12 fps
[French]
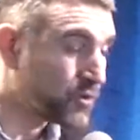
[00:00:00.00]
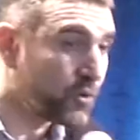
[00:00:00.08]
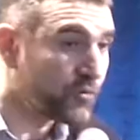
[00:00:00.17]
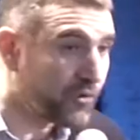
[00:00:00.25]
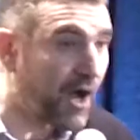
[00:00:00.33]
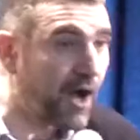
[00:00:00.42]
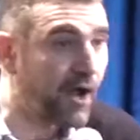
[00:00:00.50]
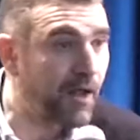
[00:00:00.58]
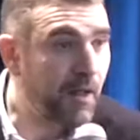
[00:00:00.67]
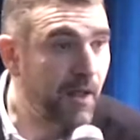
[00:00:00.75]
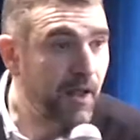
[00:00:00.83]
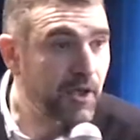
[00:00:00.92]
devra
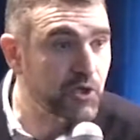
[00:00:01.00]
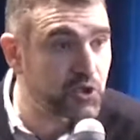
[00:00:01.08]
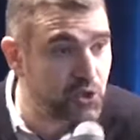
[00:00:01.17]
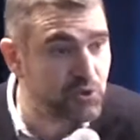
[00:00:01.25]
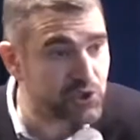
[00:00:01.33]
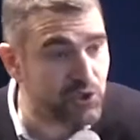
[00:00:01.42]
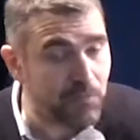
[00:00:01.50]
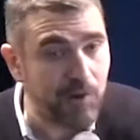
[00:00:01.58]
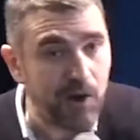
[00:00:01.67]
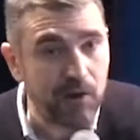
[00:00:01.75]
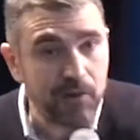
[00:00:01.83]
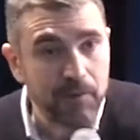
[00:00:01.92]

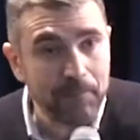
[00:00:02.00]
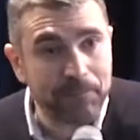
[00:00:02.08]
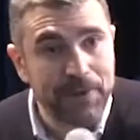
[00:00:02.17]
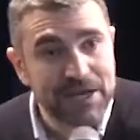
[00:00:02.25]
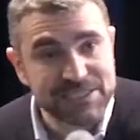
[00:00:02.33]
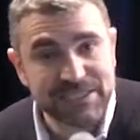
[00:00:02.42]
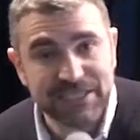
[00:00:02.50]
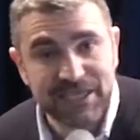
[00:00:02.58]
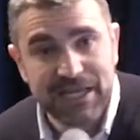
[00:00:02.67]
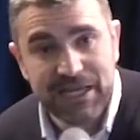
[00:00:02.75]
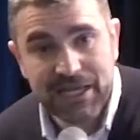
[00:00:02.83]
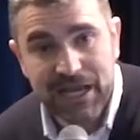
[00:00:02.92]
justement parce
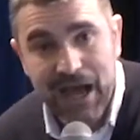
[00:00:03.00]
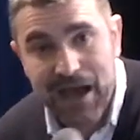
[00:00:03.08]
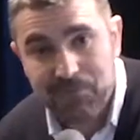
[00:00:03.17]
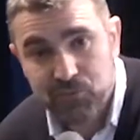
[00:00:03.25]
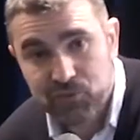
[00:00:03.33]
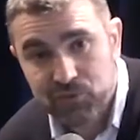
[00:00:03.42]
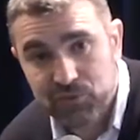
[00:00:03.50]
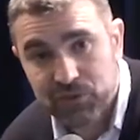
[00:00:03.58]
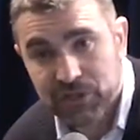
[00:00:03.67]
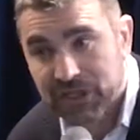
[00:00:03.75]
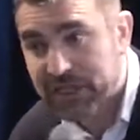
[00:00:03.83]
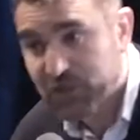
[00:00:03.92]
qu'il est
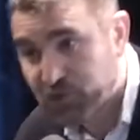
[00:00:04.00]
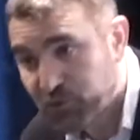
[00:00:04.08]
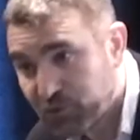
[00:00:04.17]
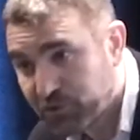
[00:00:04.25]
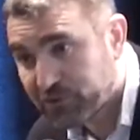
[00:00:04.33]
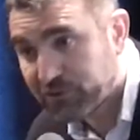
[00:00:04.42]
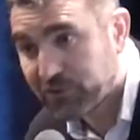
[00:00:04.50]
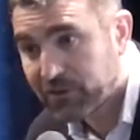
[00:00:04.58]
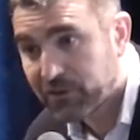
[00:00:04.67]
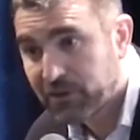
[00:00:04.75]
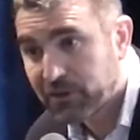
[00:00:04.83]
amour et juste,